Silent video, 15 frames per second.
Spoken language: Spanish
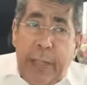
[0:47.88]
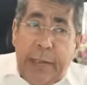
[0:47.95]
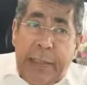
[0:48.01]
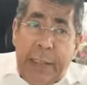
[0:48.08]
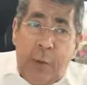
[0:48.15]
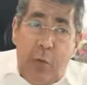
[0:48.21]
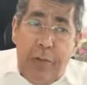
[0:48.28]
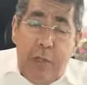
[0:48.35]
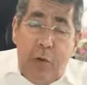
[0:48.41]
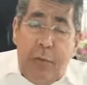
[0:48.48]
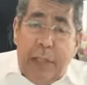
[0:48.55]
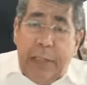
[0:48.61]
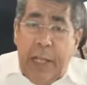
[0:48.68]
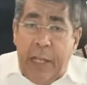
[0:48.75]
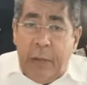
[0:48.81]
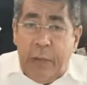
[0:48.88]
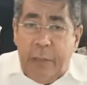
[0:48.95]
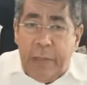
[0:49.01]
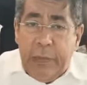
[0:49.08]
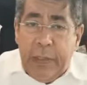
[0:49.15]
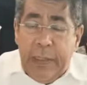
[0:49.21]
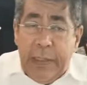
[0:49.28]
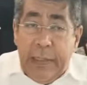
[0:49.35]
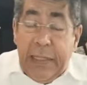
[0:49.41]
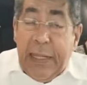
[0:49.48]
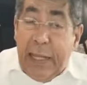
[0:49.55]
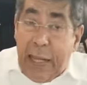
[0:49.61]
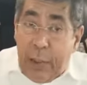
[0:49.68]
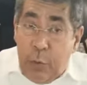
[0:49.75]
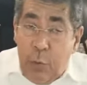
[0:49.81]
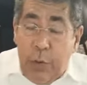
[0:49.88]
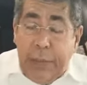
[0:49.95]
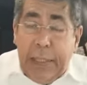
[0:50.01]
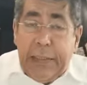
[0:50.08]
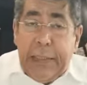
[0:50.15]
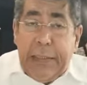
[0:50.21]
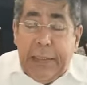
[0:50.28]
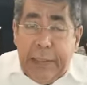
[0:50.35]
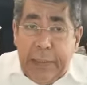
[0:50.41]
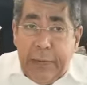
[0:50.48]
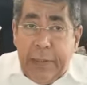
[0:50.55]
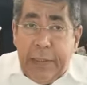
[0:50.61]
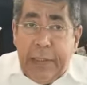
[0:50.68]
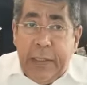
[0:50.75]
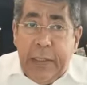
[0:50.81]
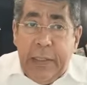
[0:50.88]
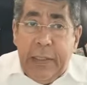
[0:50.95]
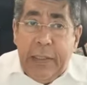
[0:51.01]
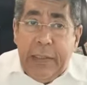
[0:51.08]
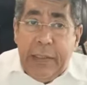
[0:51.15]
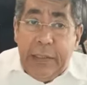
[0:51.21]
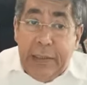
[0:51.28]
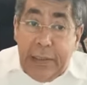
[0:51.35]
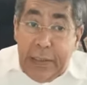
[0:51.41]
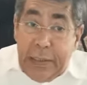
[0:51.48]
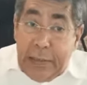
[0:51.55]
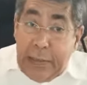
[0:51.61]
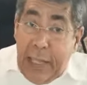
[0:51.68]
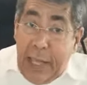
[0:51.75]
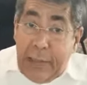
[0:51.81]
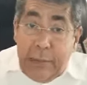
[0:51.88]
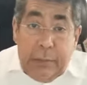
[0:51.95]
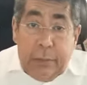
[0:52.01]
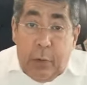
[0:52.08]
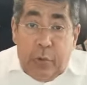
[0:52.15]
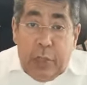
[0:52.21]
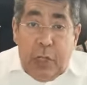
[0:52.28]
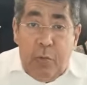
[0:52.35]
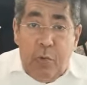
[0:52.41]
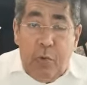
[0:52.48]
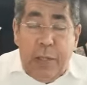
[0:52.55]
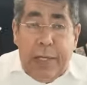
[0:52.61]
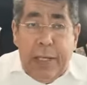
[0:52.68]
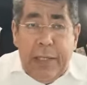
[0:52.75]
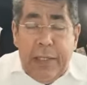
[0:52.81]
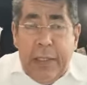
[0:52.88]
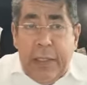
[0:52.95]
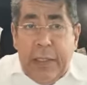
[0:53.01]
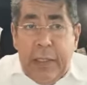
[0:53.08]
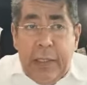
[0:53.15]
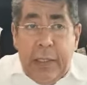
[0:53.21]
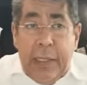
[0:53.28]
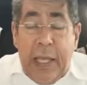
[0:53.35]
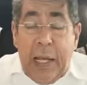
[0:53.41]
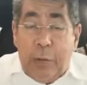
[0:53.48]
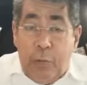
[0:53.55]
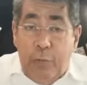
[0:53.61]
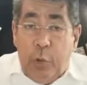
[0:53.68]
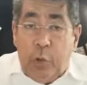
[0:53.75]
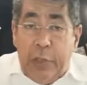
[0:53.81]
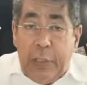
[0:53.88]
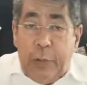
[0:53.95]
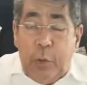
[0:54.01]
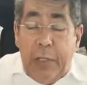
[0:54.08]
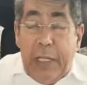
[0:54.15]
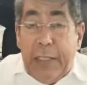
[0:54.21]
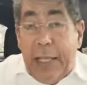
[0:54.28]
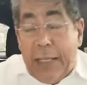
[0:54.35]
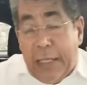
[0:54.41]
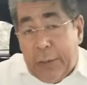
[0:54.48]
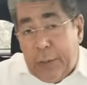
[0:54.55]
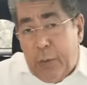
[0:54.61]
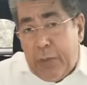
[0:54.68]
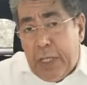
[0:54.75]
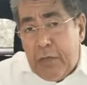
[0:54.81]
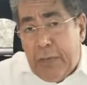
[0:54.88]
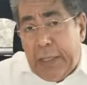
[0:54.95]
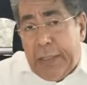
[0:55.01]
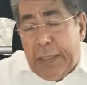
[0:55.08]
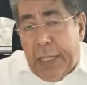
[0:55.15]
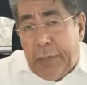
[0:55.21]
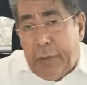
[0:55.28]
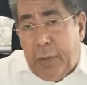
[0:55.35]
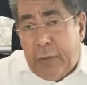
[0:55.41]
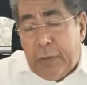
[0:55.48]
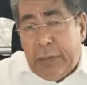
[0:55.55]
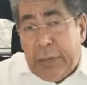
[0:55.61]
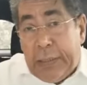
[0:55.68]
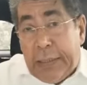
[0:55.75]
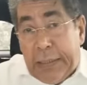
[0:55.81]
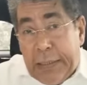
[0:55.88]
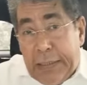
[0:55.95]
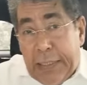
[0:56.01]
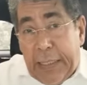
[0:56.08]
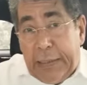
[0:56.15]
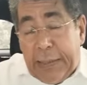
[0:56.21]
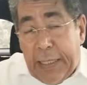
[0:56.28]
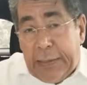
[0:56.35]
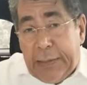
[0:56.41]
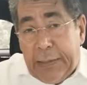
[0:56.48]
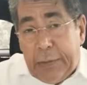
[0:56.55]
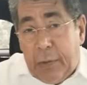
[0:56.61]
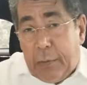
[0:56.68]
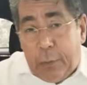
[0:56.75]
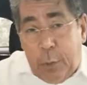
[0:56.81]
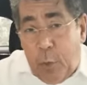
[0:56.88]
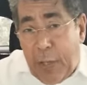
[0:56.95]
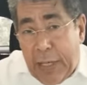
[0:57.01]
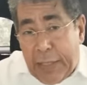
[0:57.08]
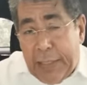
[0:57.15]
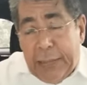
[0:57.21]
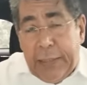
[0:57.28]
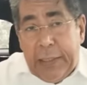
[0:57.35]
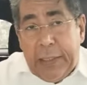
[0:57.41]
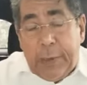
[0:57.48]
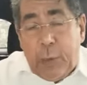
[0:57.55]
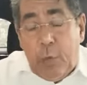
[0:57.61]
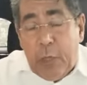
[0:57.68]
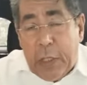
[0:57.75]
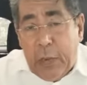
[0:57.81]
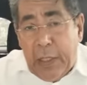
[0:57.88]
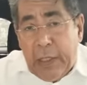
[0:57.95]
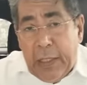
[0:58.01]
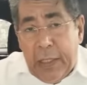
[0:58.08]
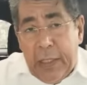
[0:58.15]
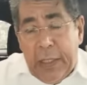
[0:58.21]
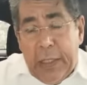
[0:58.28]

del domingo pasado. Es la Junta quien debe iniciar, no sé cómo lo hará, algún proceso de indagación e investigación que dé el traste con toda la gente que tuvo que ver